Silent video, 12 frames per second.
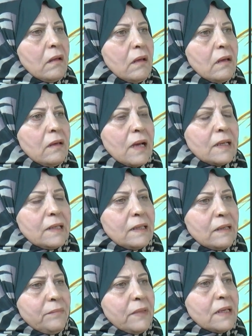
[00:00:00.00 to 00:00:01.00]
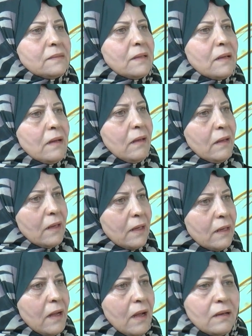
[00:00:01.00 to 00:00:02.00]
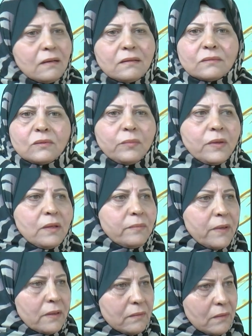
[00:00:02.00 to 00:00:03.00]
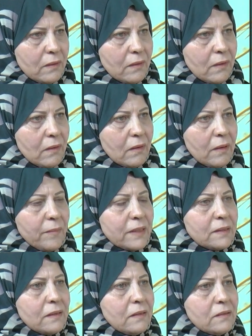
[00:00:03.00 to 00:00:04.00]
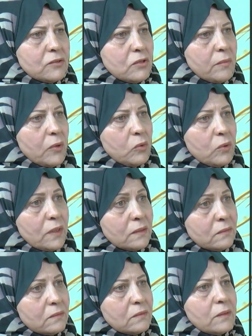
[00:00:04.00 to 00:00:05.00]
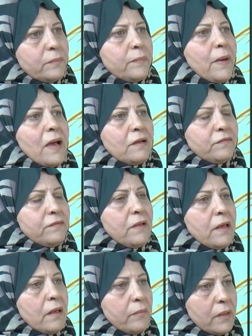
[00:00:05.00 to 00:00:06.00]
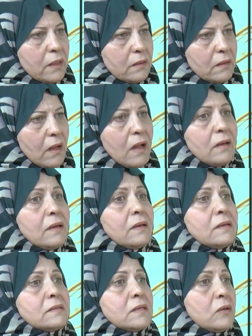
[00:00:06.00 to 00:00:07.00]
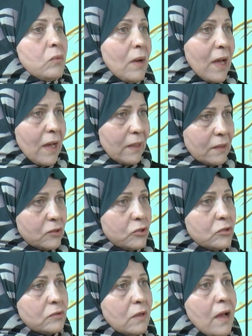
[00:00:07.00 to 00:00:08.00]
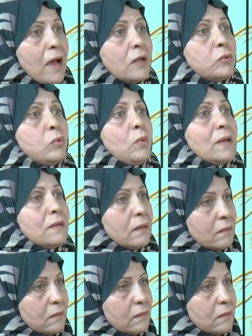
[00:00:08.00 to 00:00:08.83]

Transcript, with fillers: يعني لم يتخيل أنا كطبيبة لما تخرجنا من كلية الطب حلفنا يمين أننا سنعالج عدونا